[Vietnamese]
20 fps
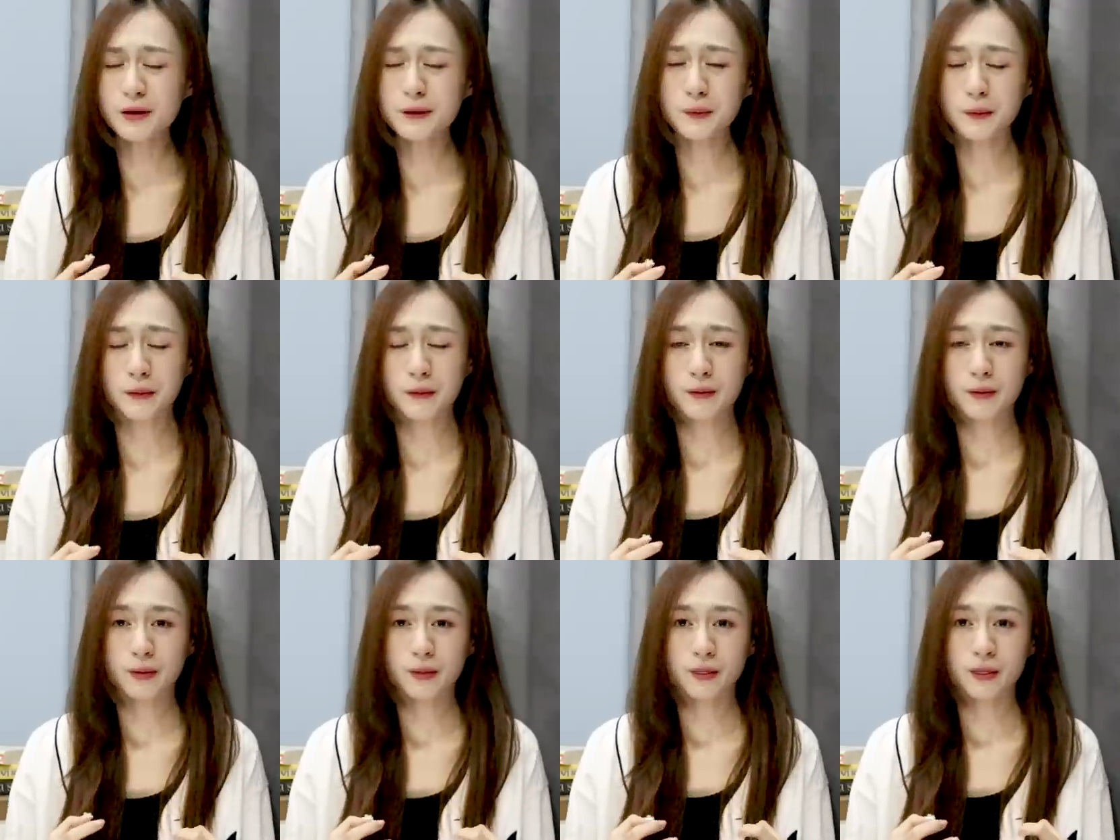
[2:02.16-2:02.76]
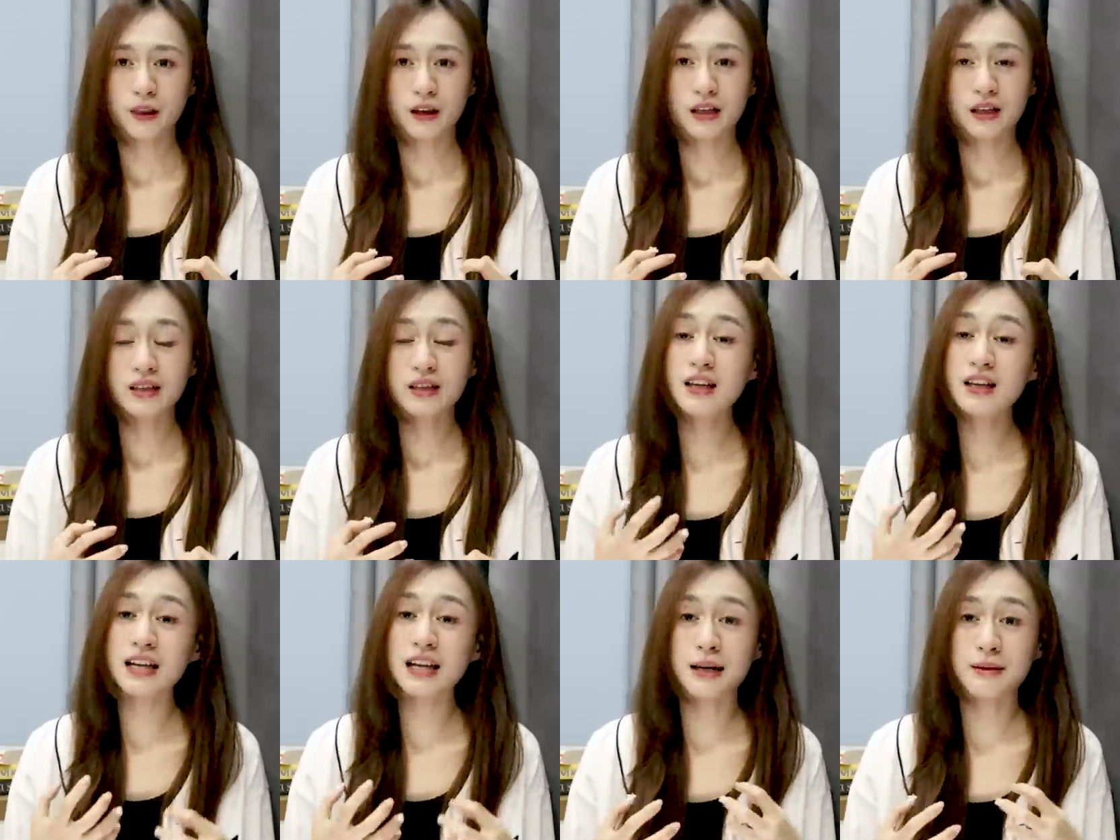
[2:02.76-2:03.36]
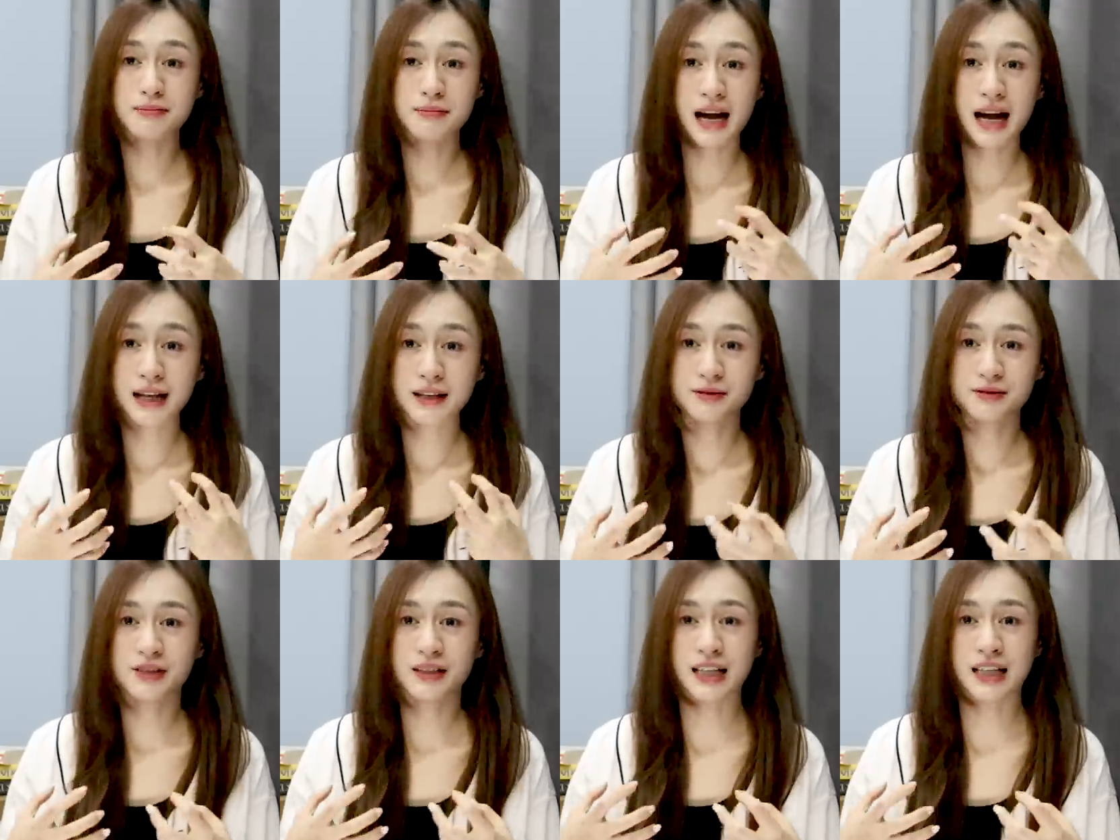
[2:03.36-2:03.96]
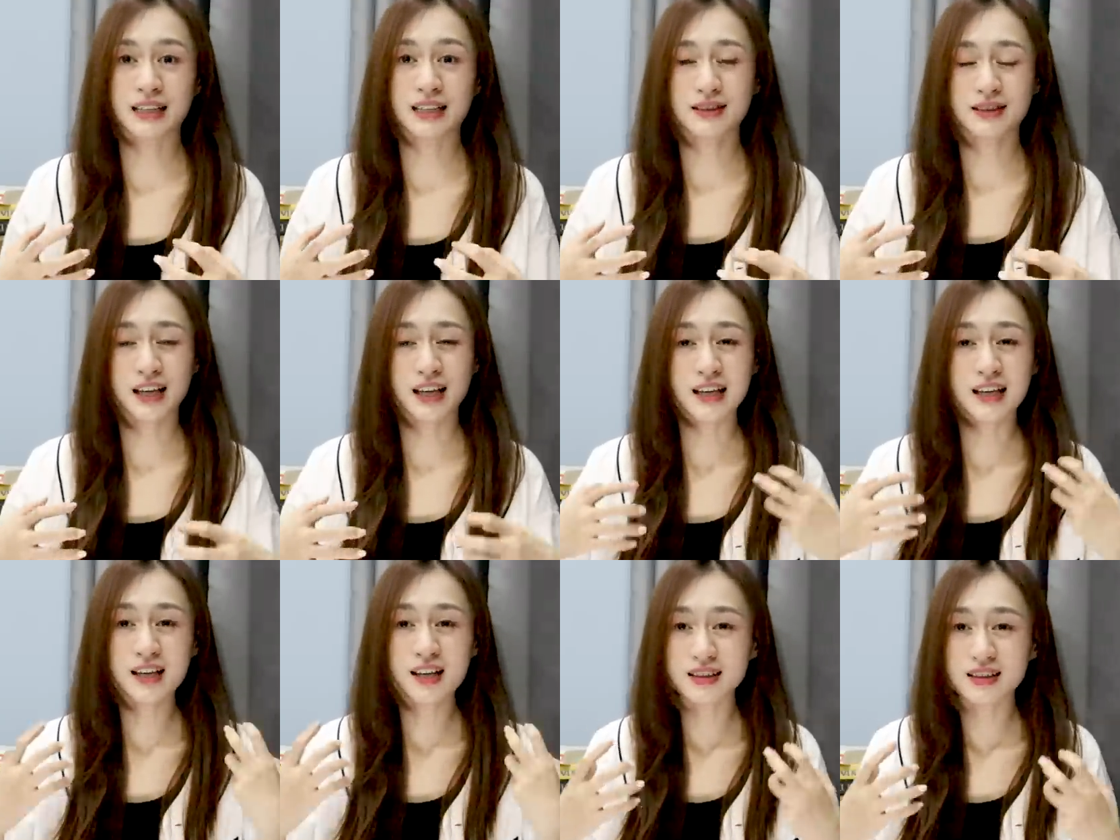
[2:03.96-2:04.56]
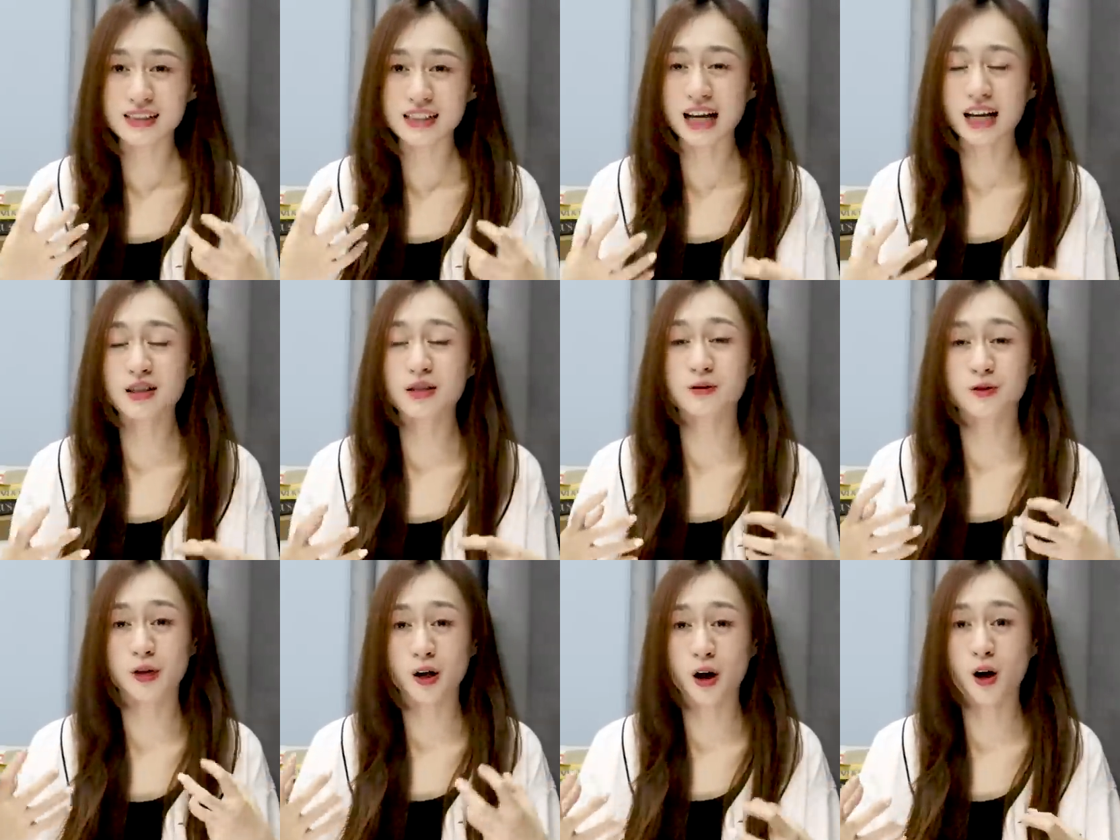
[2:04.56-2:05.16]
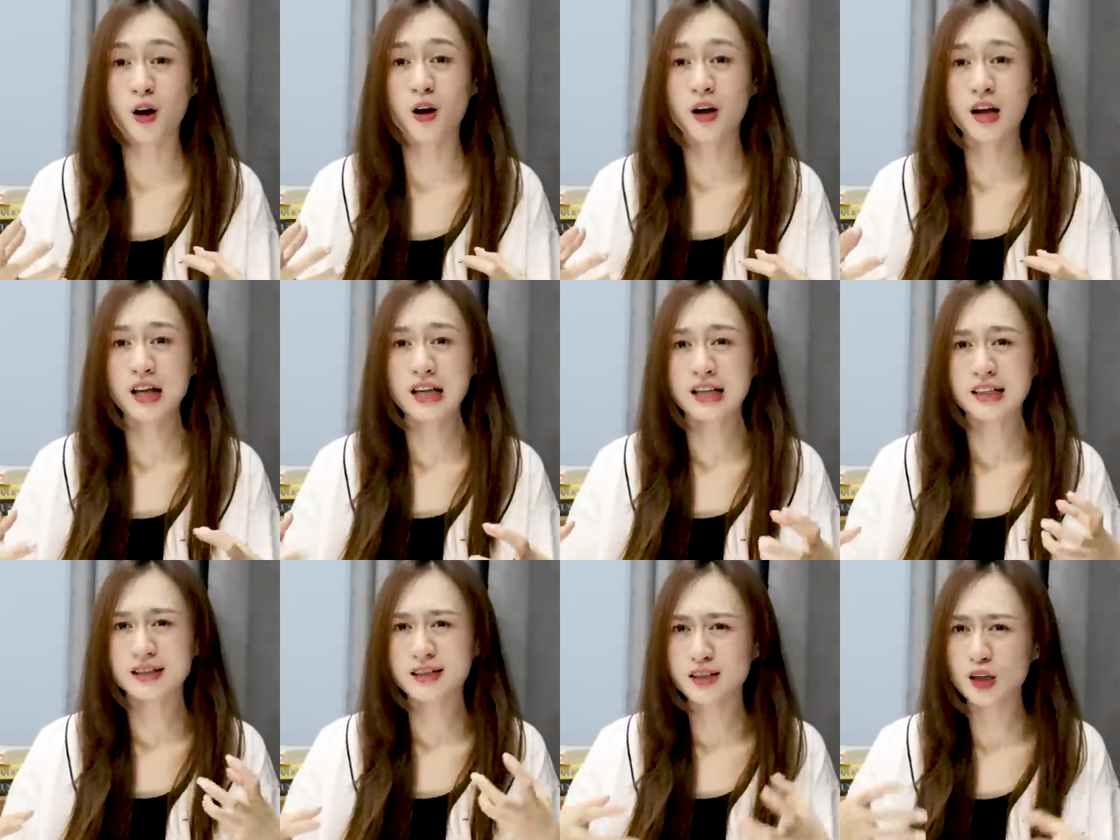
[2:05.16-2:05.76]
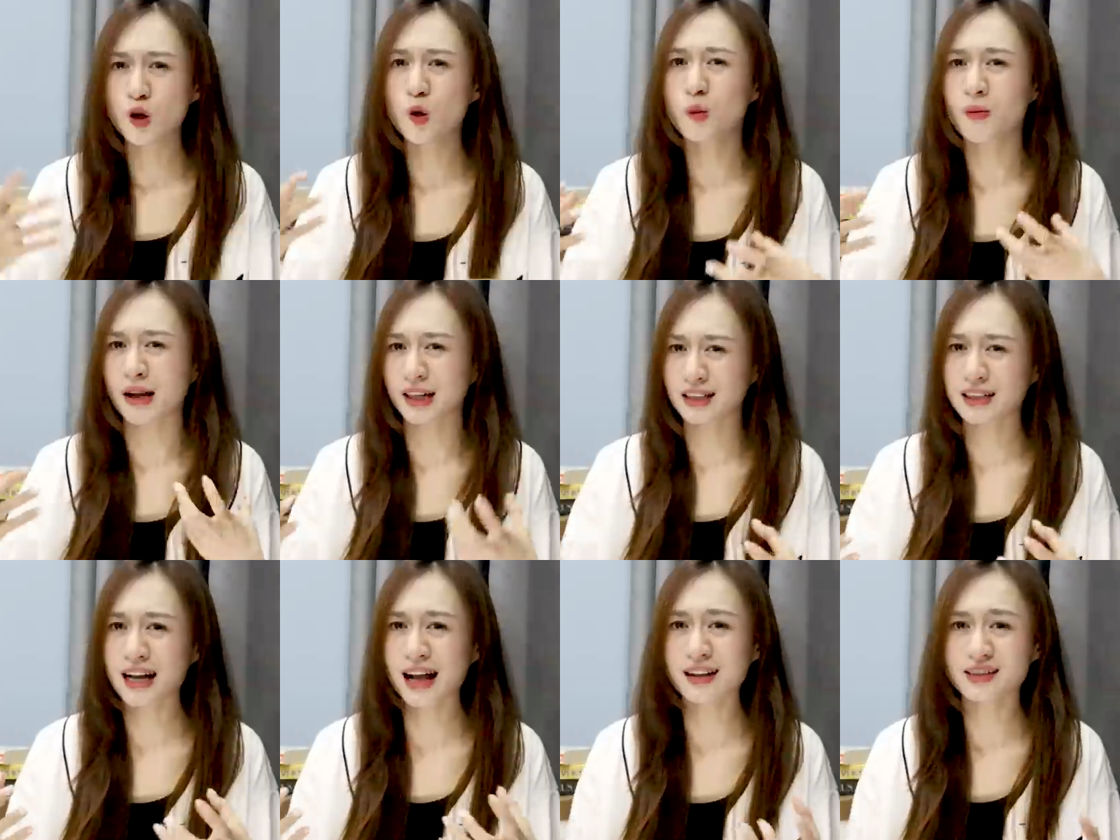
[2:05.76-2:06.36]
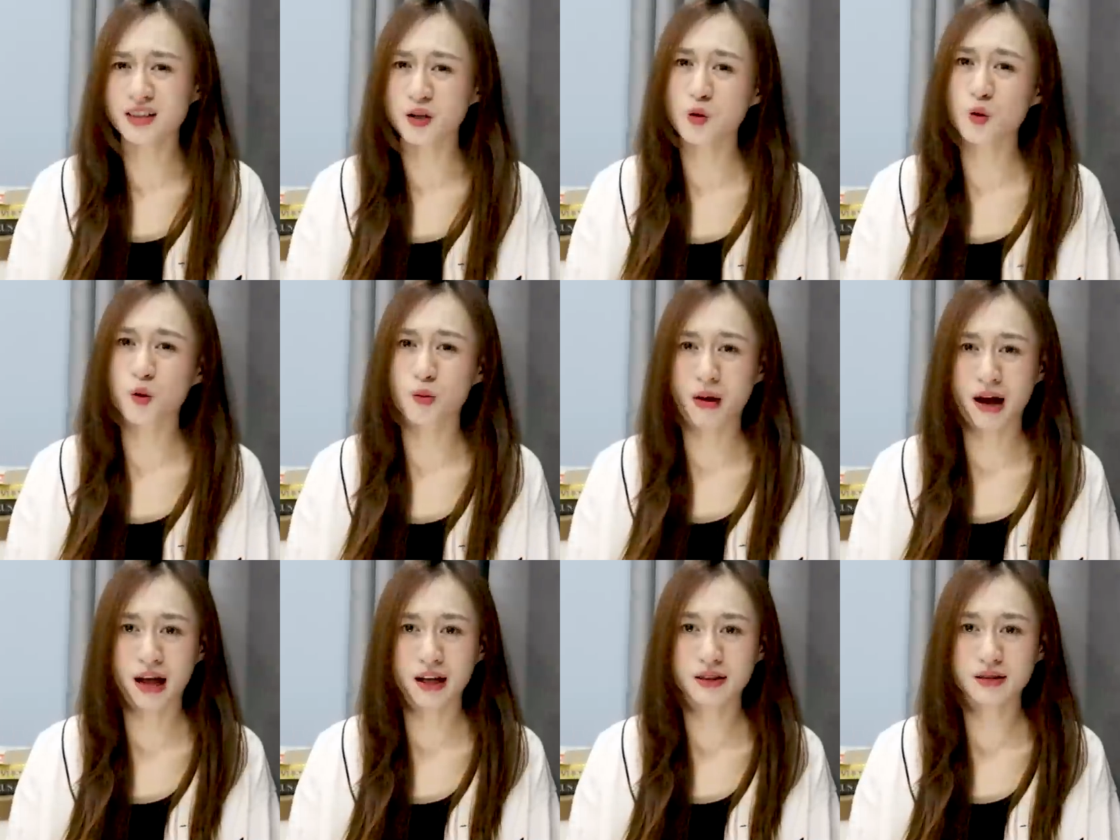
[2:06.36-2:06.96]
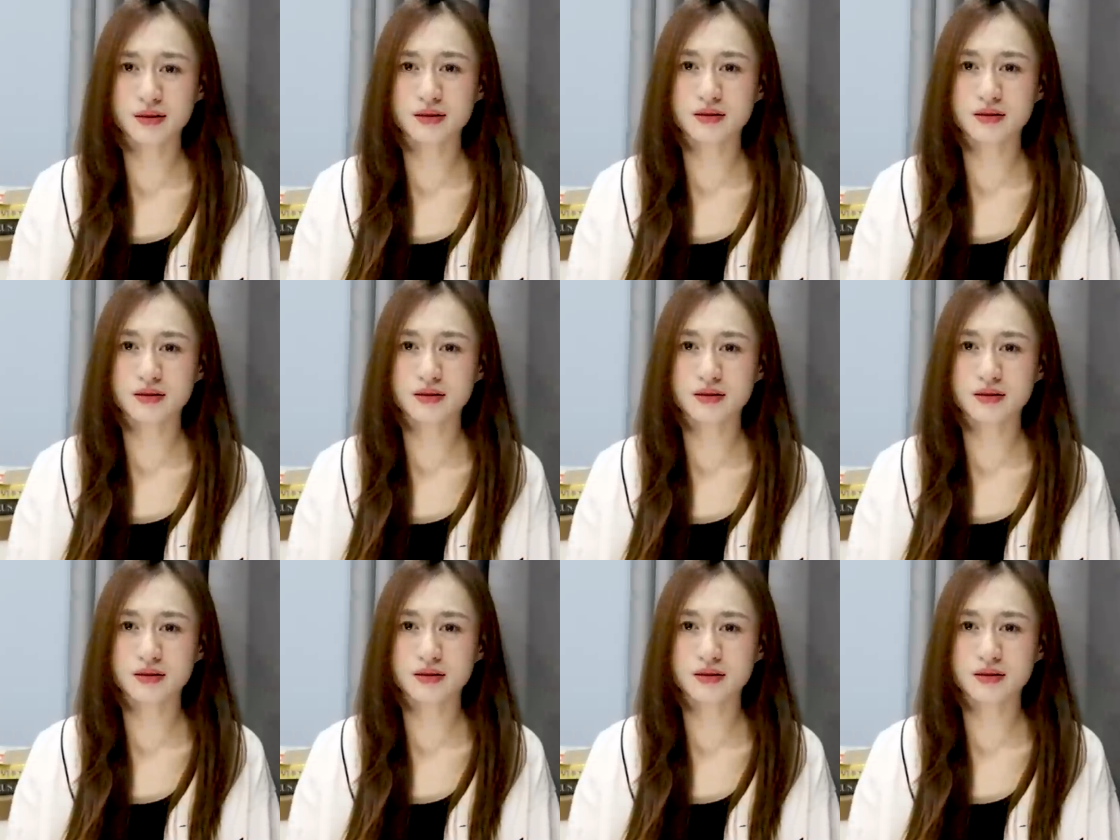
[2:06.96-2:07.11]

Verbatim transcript: ấy nghĩa là bạn phải thể hiện ra được với họ nhiều mặt khác nhau của bạn